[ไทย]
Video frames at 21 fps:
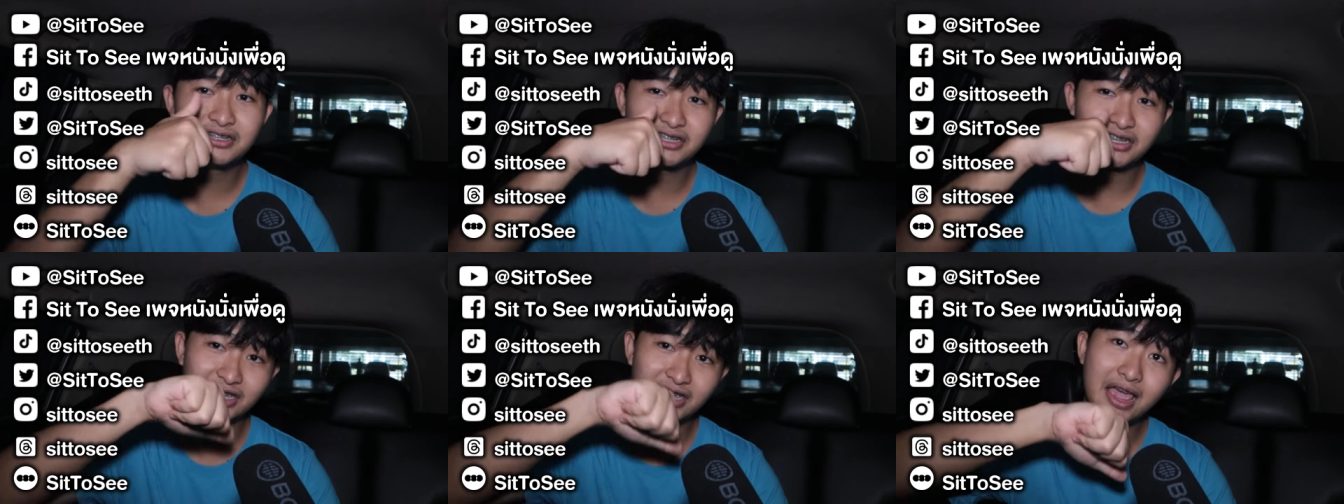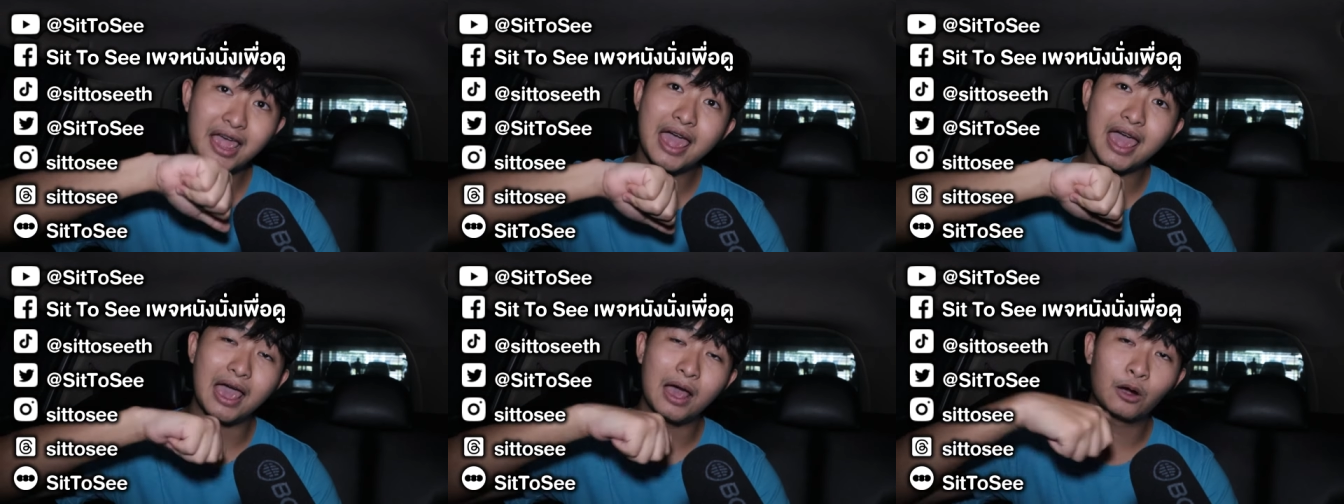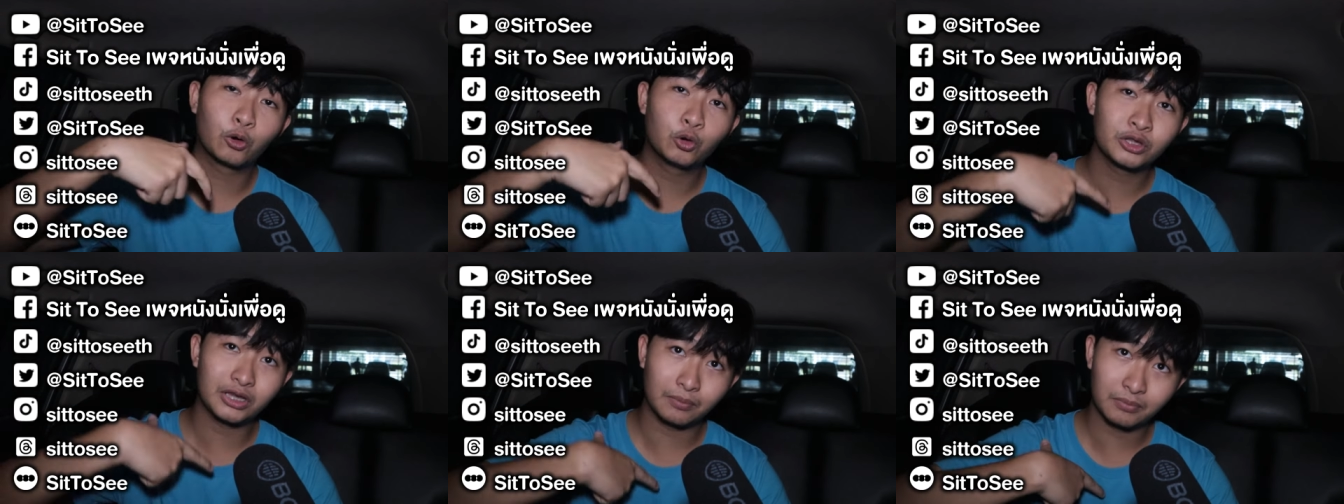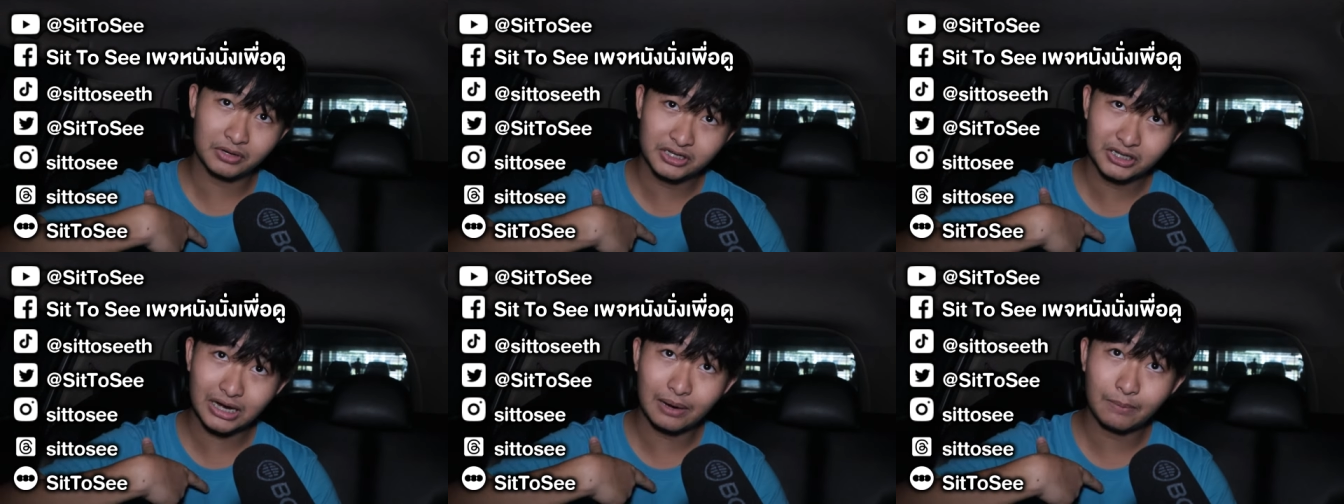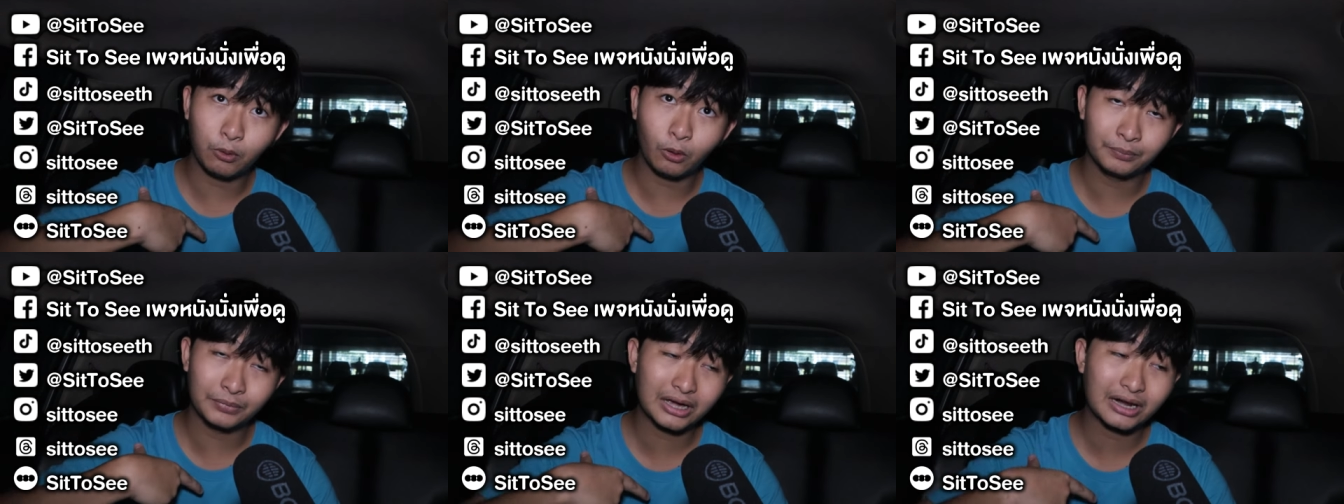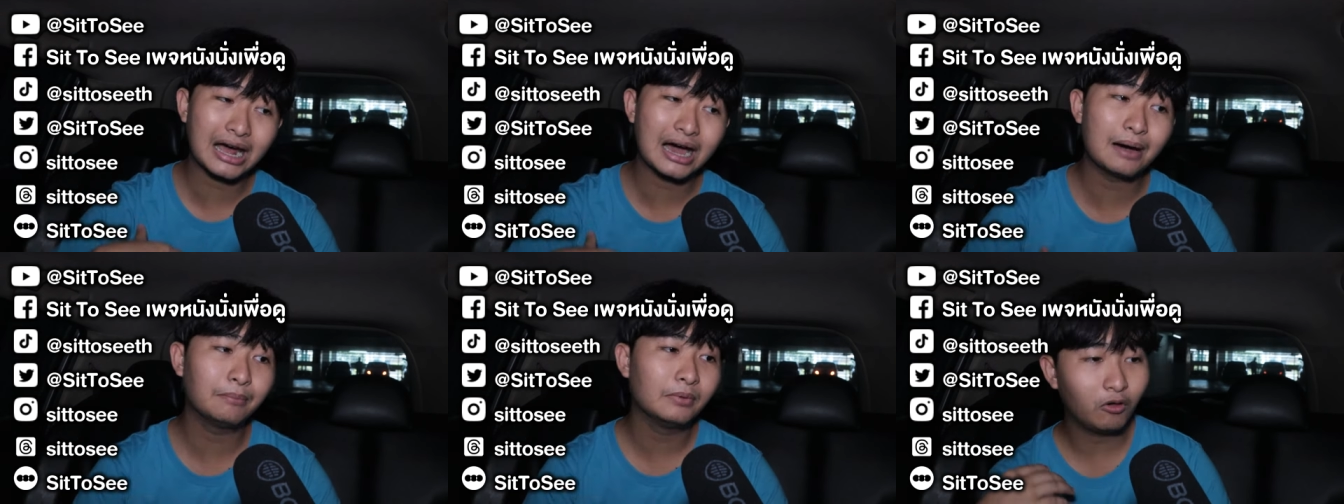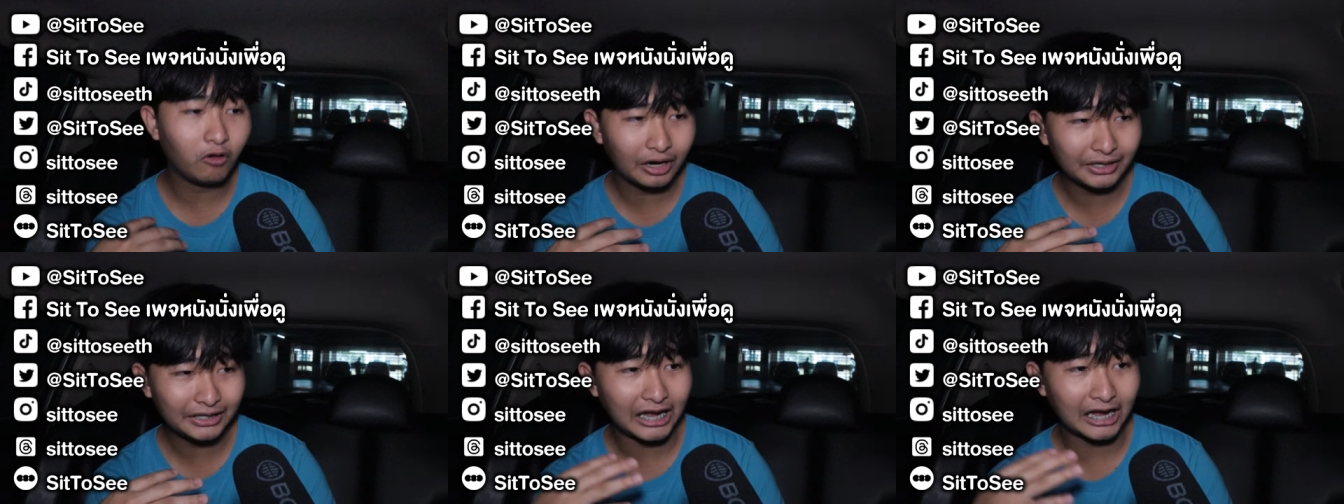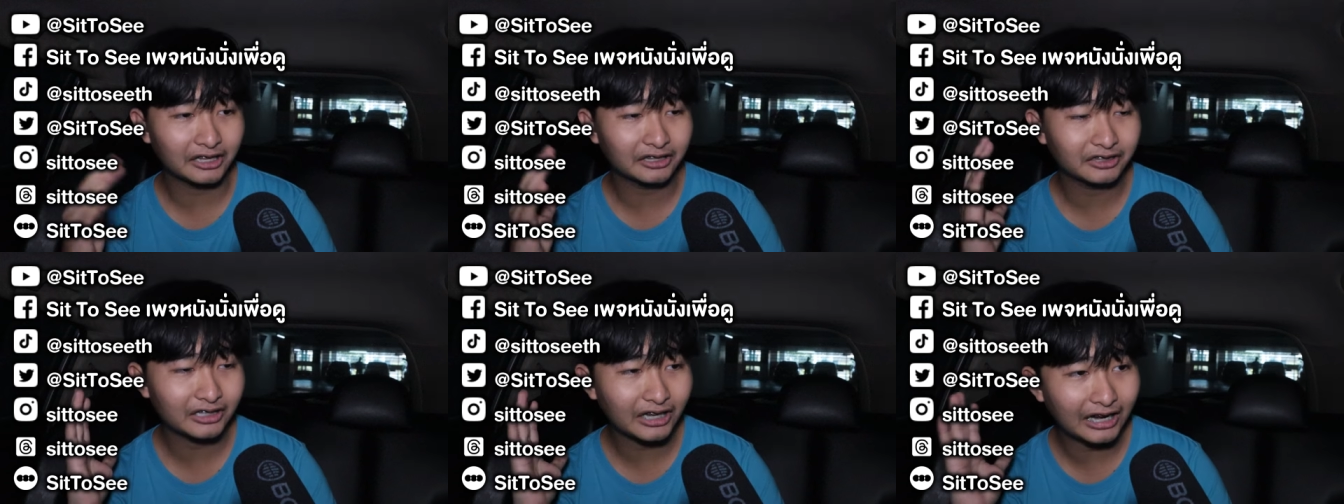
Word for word: จะแย่ คุณอย่าเชื่อผมนะครับ เพราะว่าหนัง